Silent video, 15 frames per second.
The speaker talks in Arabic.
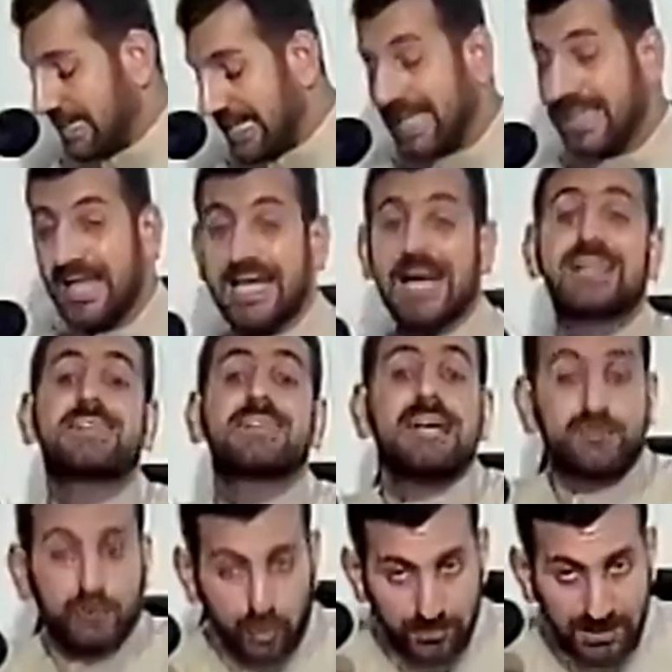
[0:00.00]
ذكرت
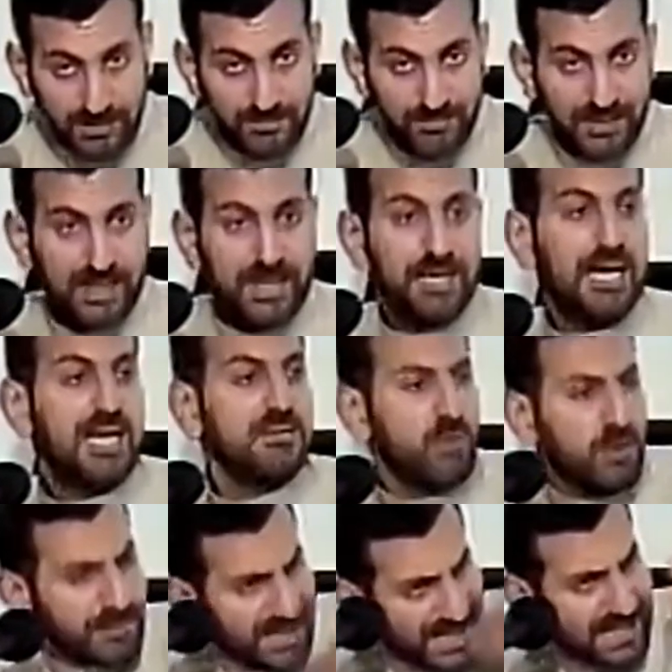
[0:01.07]
تجربة يعني
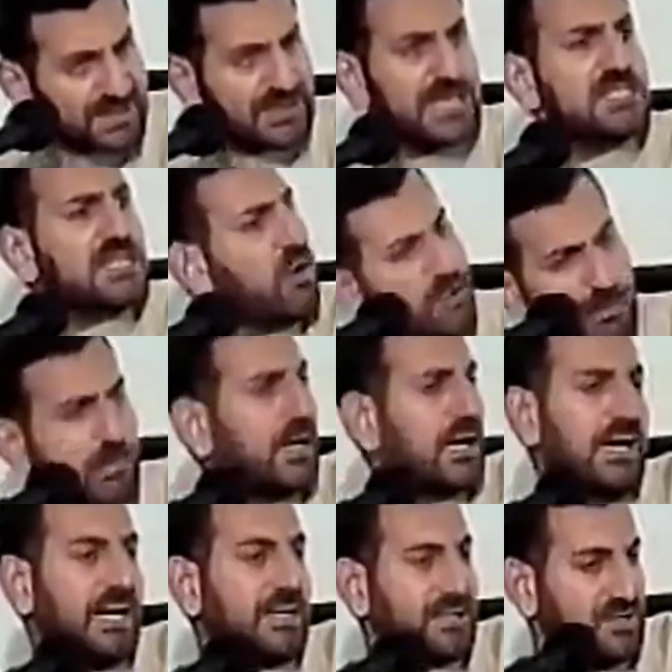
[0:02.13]
ممكن أن تنجح
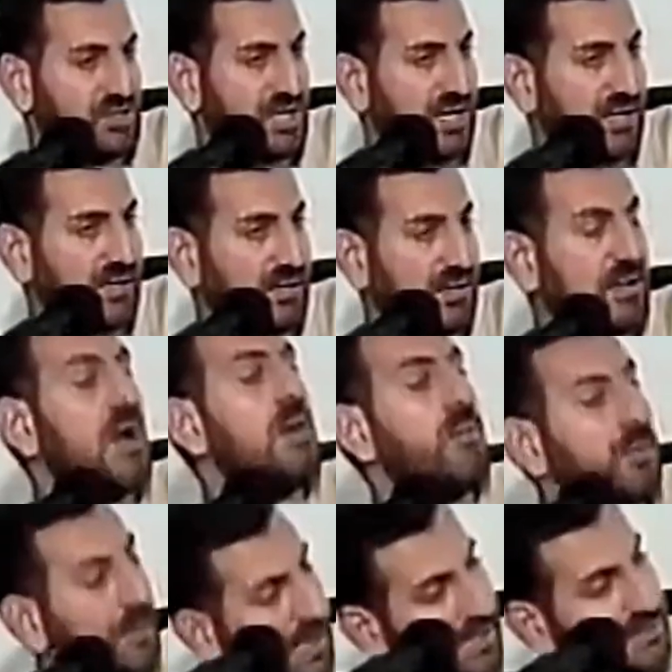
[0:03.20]
وممكن أن لا تنجح
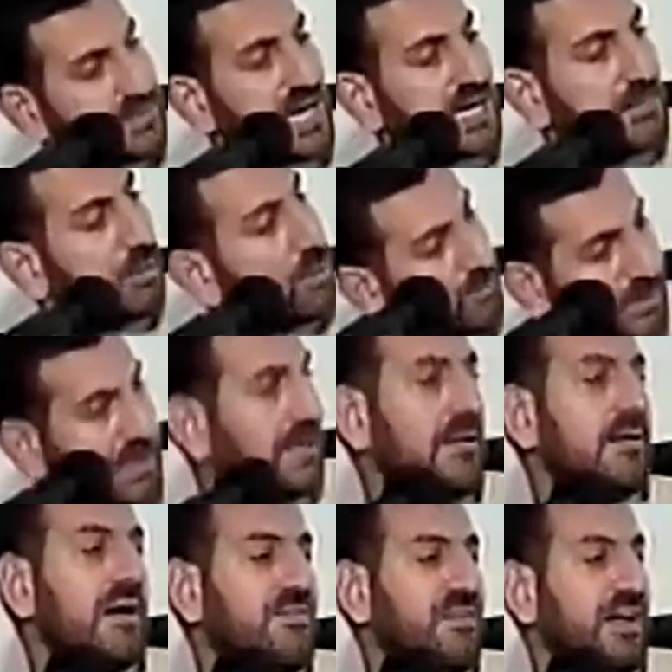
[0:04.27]
ممكن أن تكمل وممكن أن
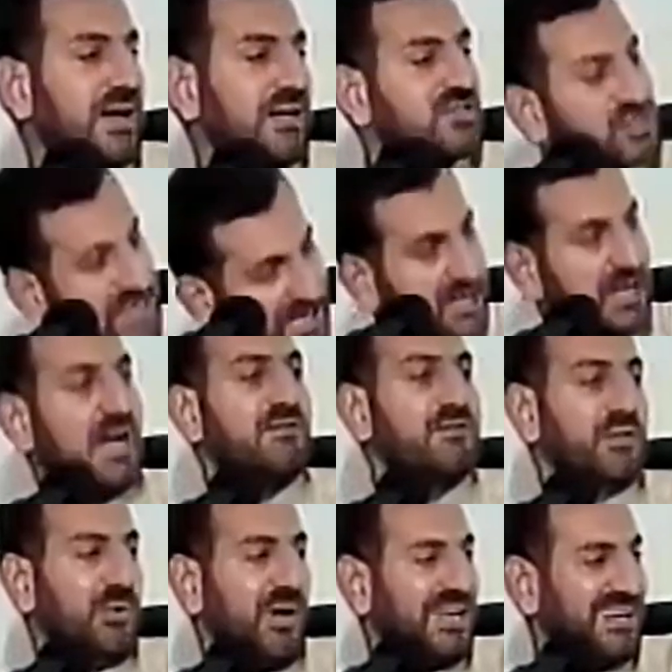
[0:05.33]
يبقى فيها نقص لكن
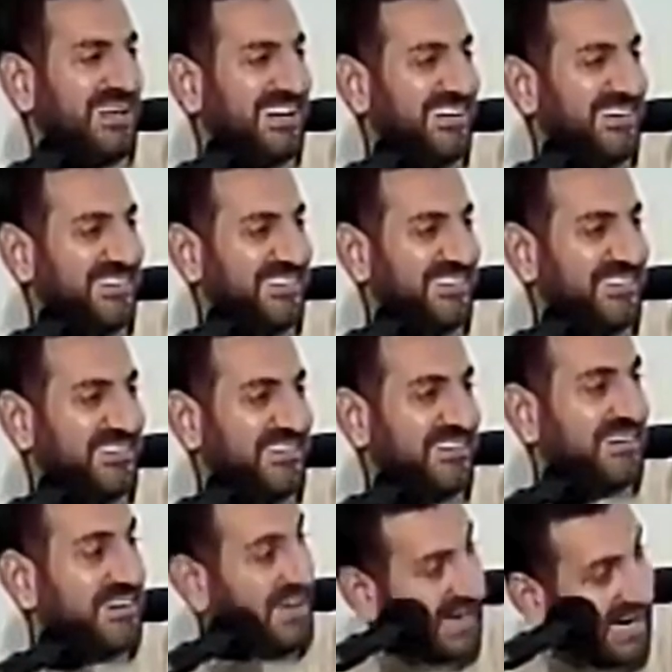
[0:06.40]
حافظوا عليها
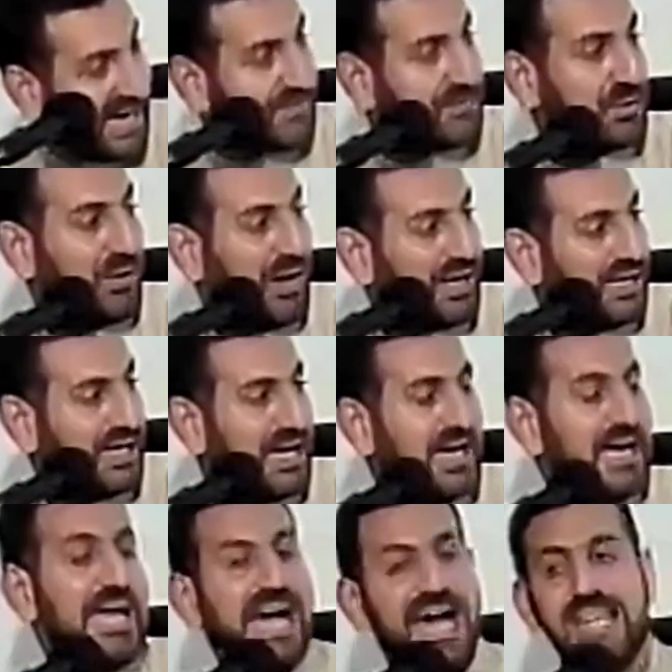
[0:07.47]
حافظوا عليها
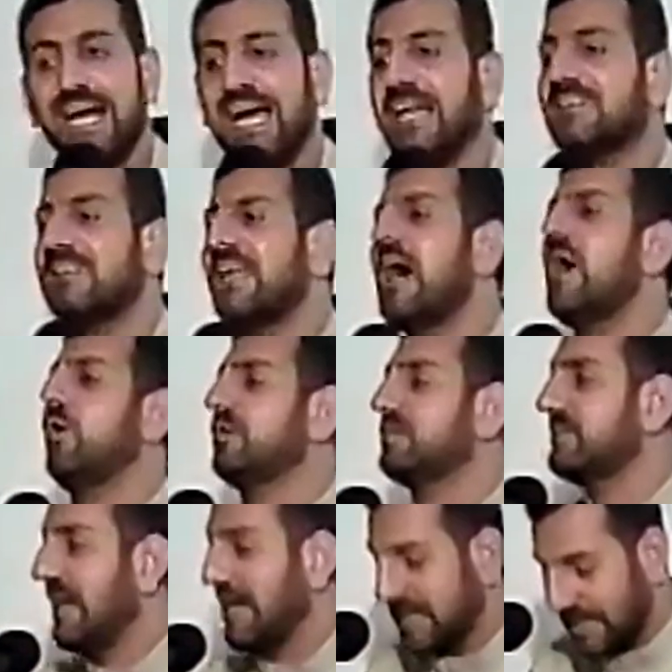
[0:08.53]
هذا حتى لا
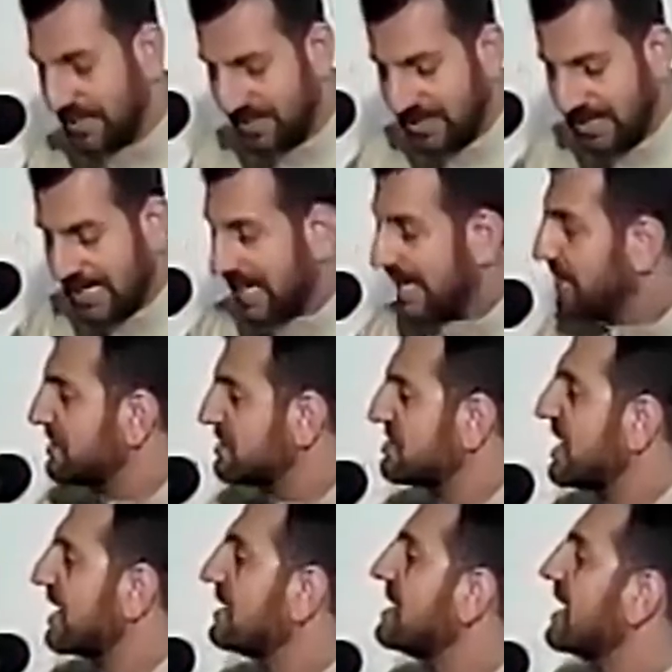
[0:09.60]
أعطي أيضا أنا
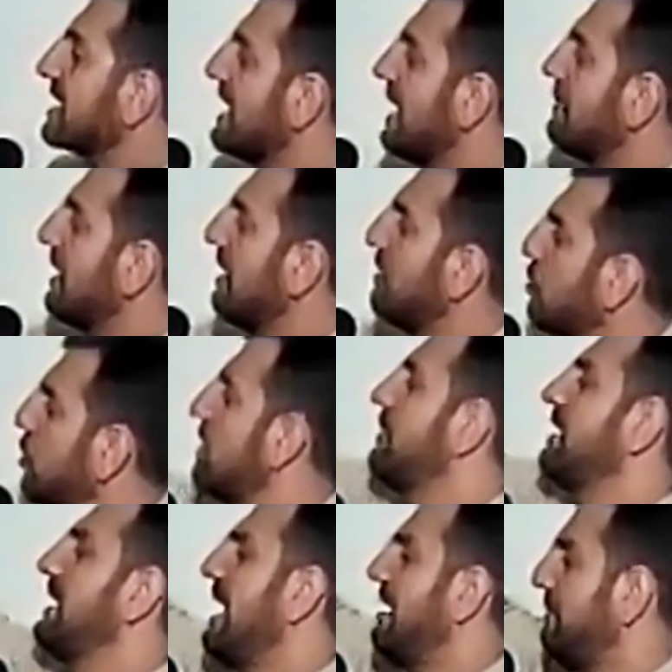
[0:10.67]
مصداقية كاملة لكل
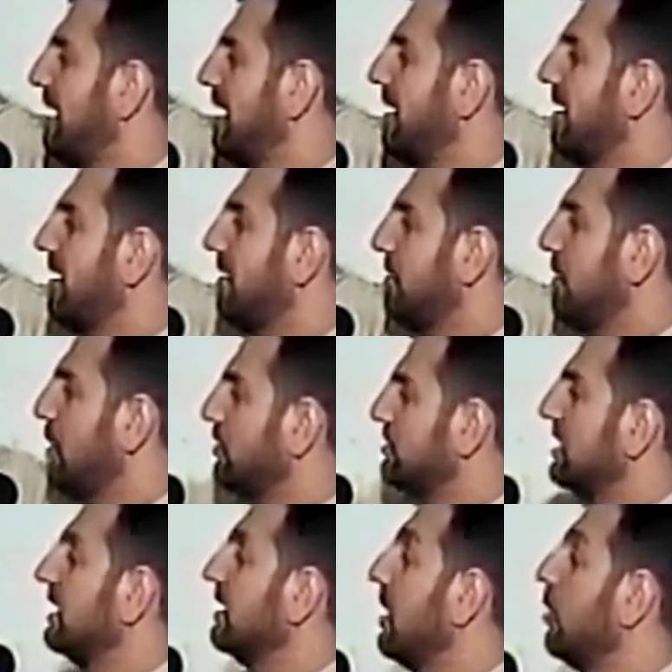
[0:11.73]
من يعمل وأعطي